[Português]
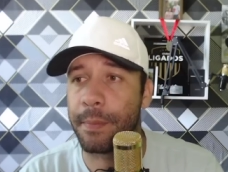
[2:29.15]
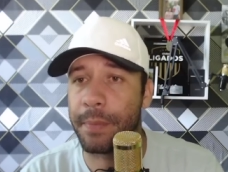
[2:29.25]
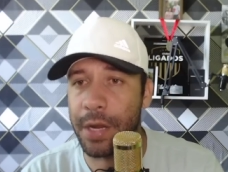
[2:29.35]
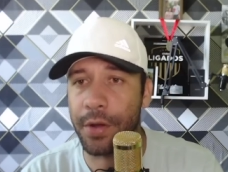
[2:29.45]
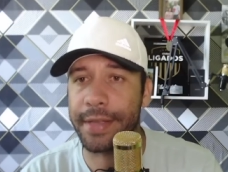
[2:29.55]

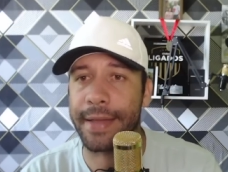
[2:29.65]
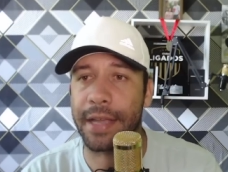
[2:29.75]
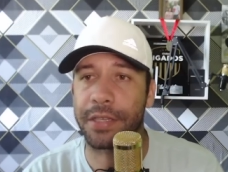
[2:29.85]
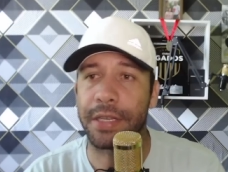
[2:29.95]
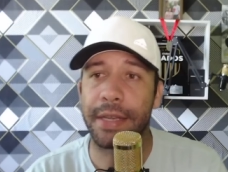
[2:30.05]

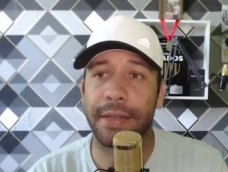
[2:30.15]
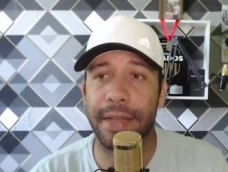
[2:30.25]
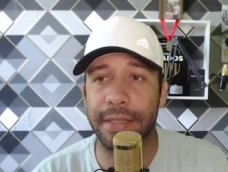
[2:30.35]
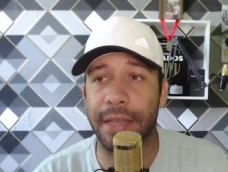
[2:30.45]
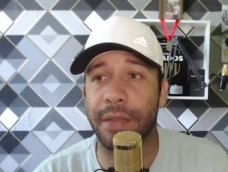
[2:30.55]
prioridade
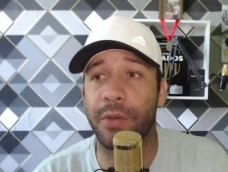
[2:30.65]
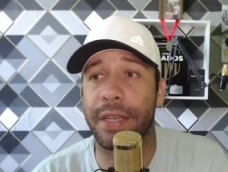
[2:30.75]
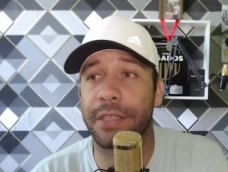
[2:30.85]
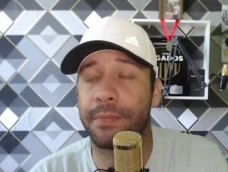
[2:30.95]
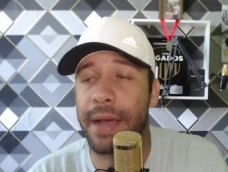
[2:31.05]
nas
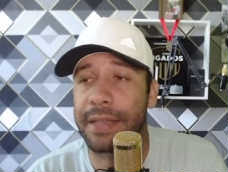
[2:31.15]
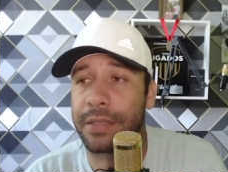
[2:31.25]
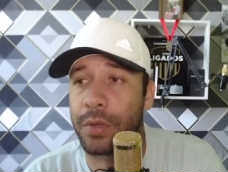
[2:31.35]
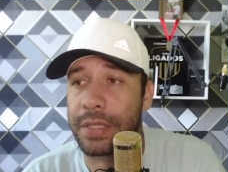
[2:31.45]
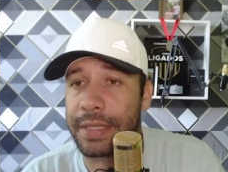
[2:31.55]
categorias de
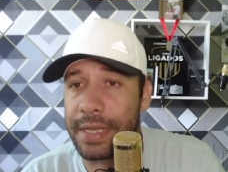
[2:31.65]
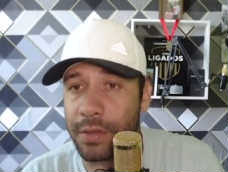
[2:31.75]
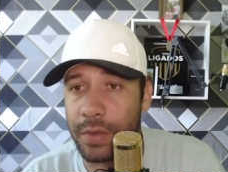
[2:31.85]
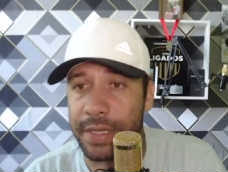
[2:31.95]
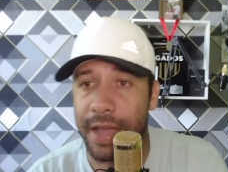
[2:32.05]
base do
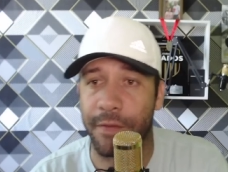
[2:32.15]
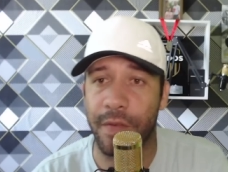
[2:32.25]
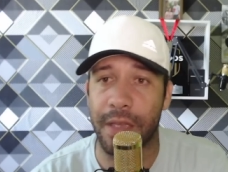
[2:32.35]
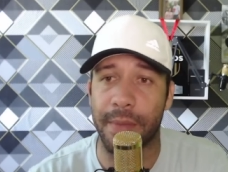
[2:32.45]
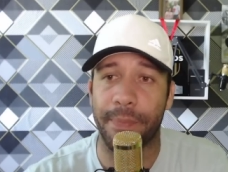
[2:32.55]
Santos,
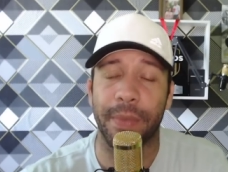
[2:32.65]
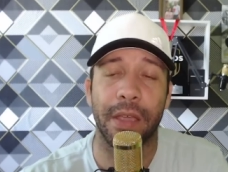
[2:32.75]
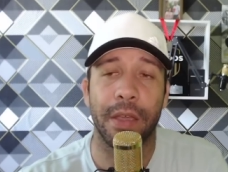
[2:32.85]
afirma